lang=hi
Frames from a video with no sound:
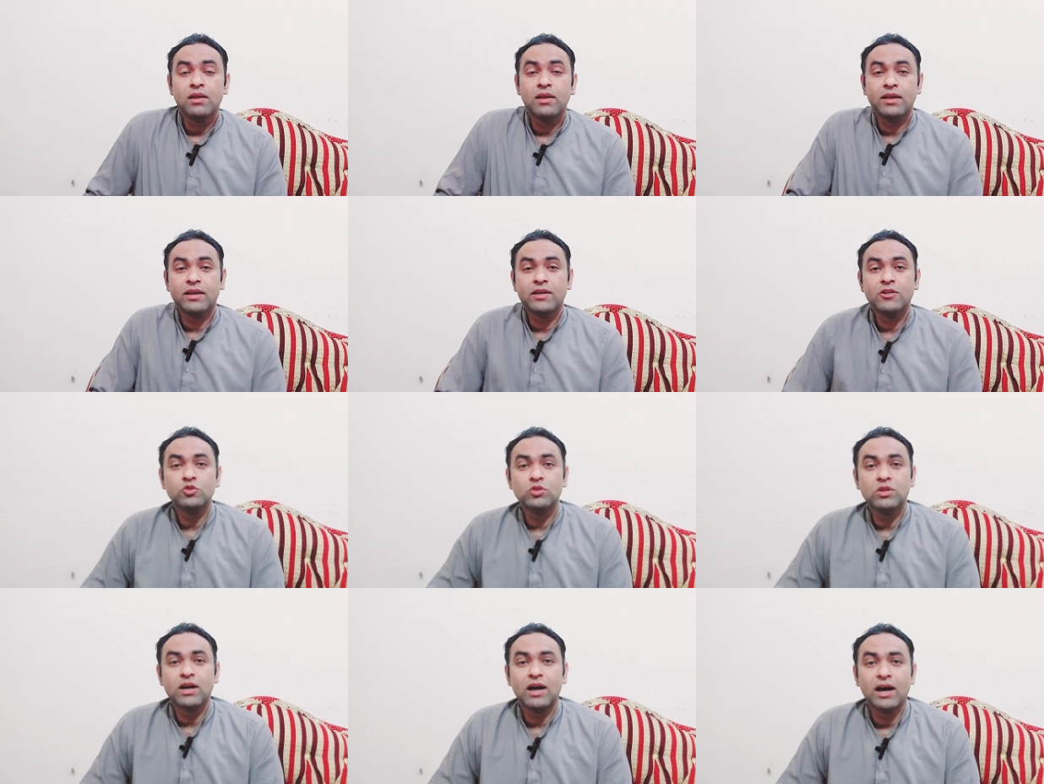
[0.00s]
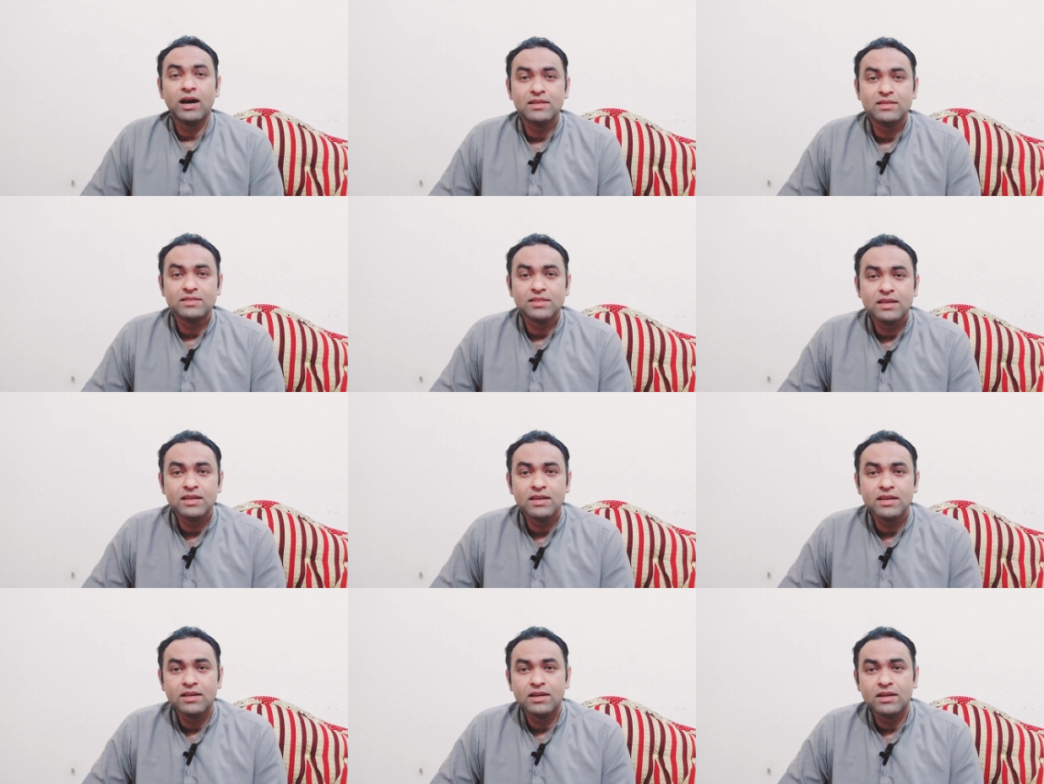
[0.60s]
लेकिन जो
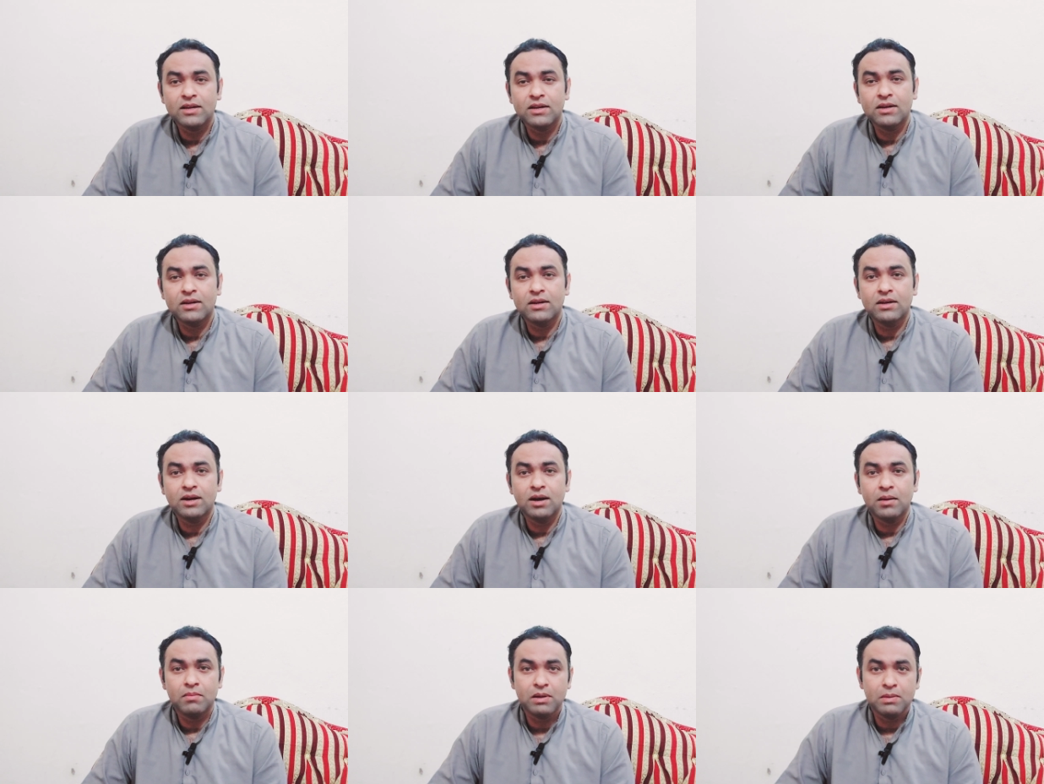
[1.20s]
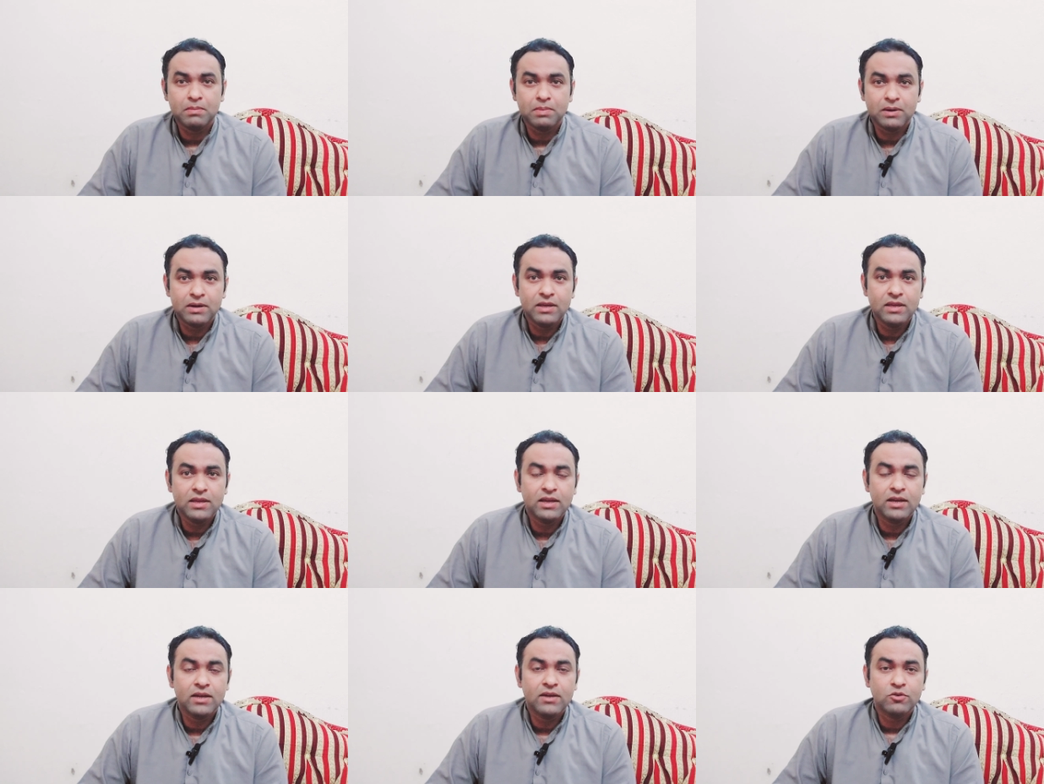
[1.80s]
दरख्वास्तें हमने
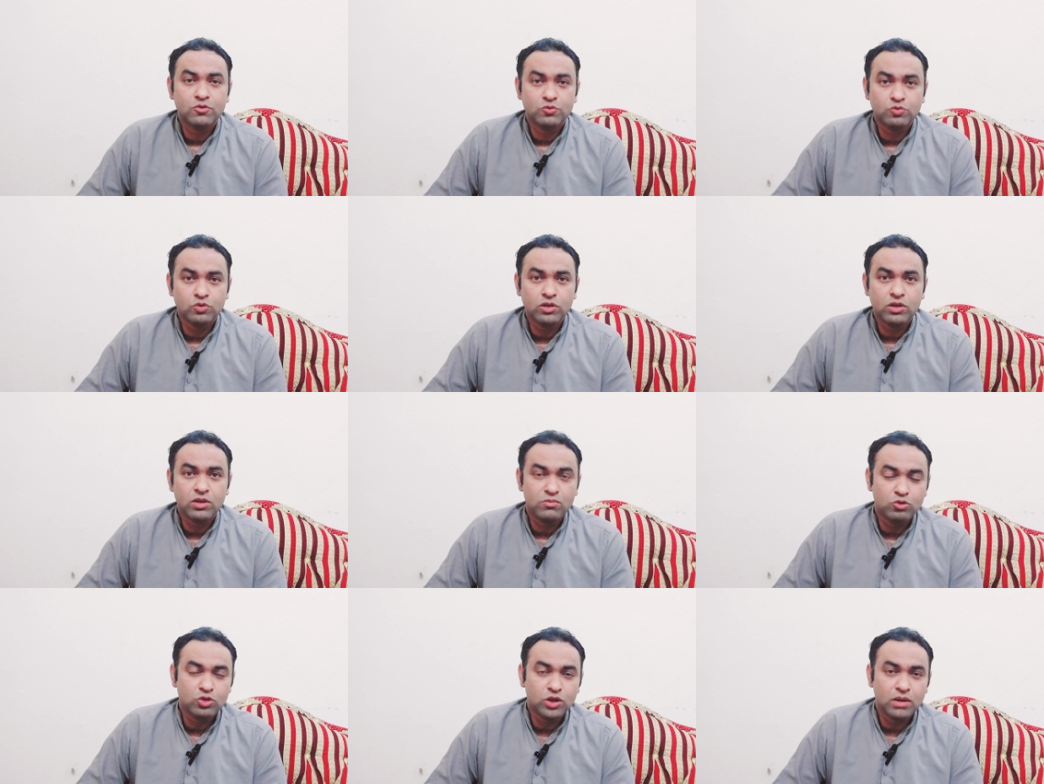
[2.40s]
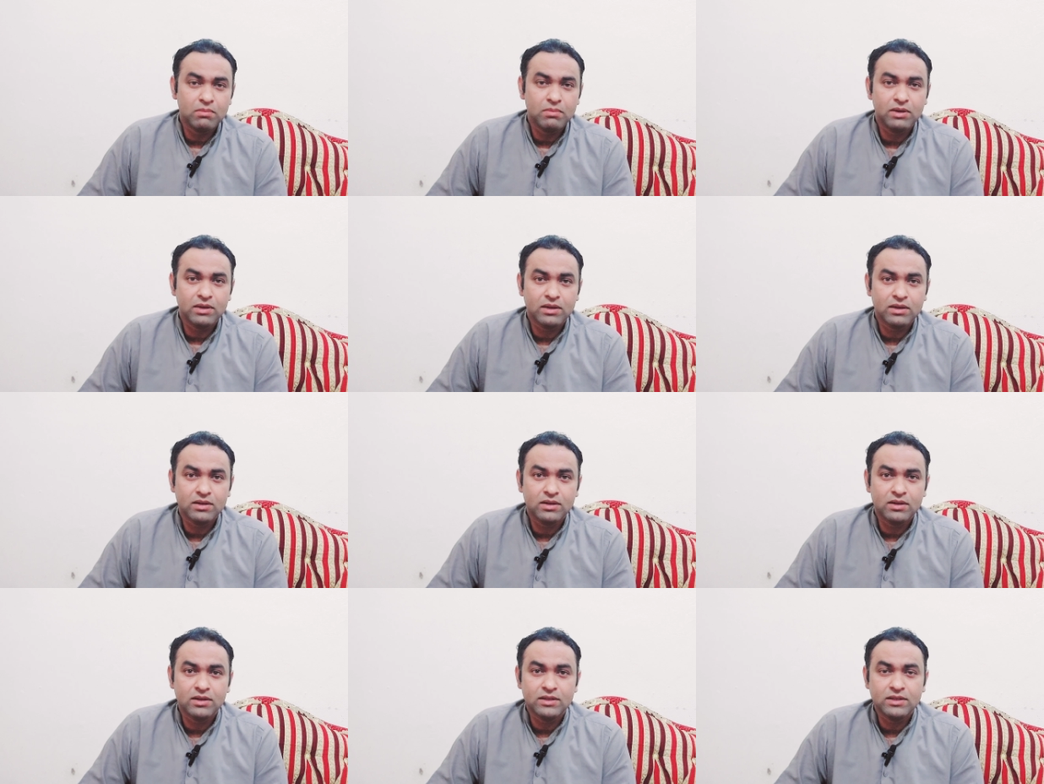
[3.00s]
पढ़ी हैं उनके
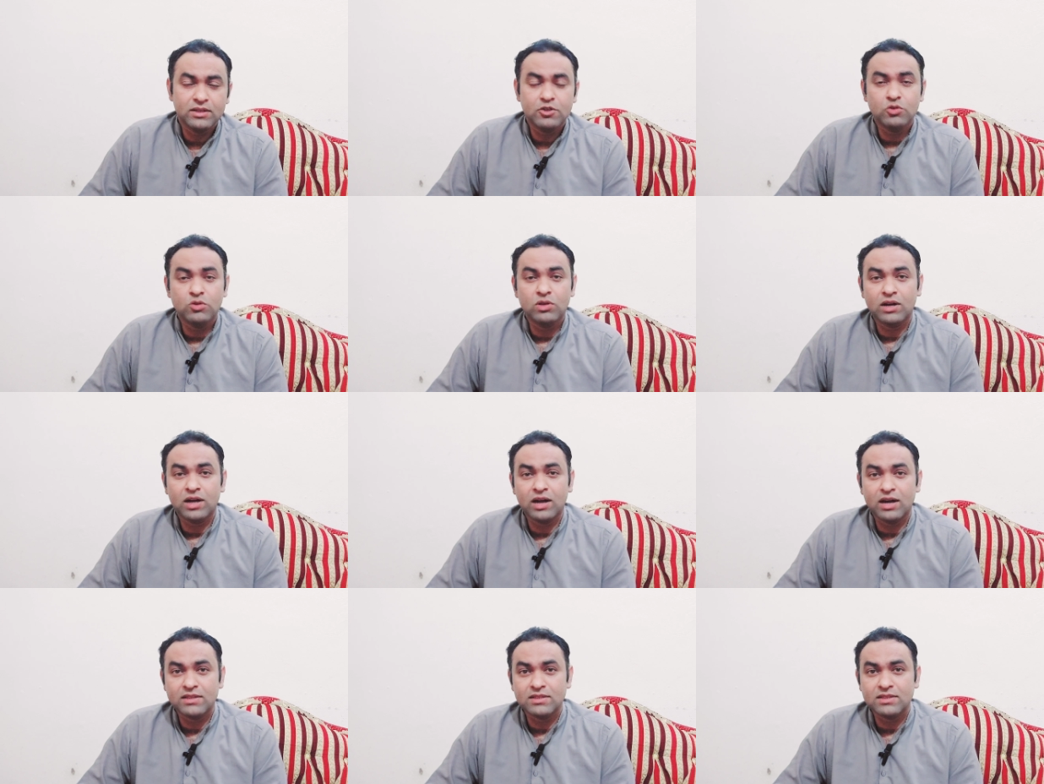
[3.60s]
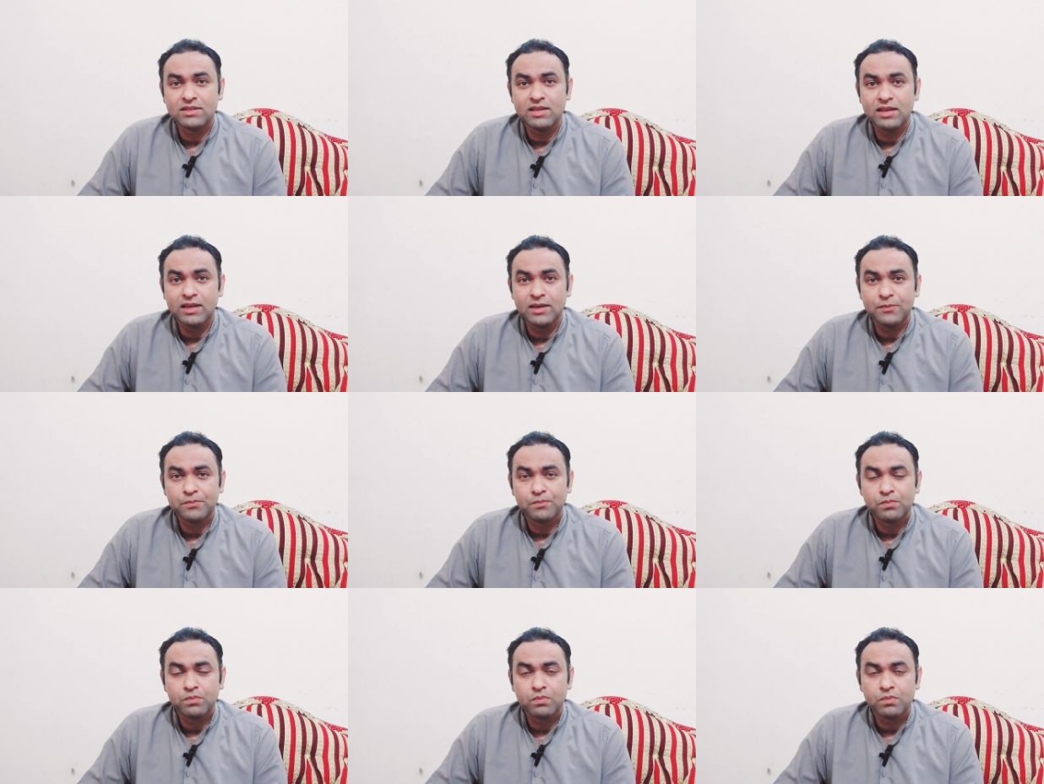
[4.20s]
मुताबिक ये जो दरख्वास्तें हैं